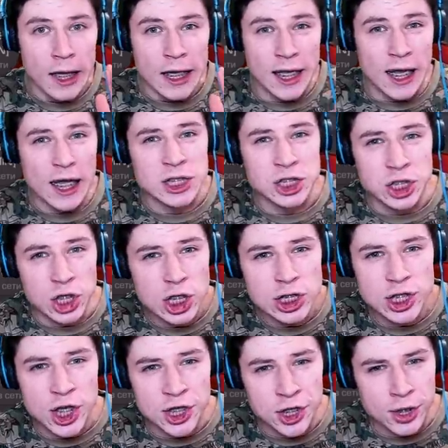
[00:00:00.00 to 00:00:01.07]

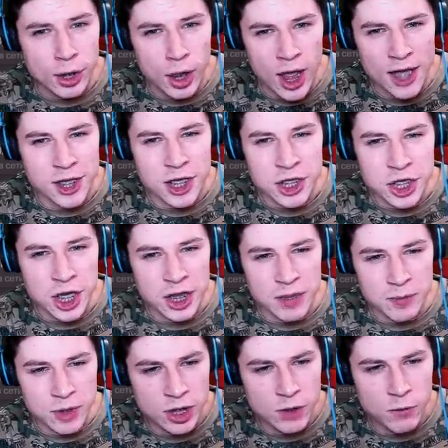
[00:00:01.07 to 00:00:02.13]
Кажись, это клан не
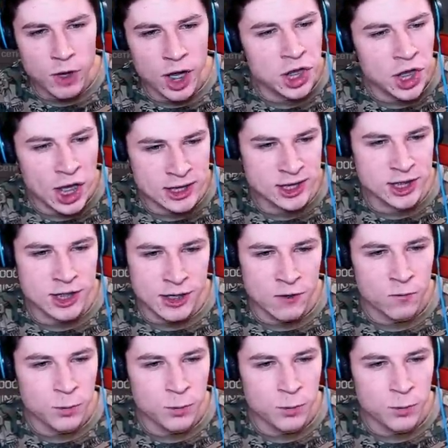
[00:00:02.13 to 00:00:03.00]
админов, а тестеров.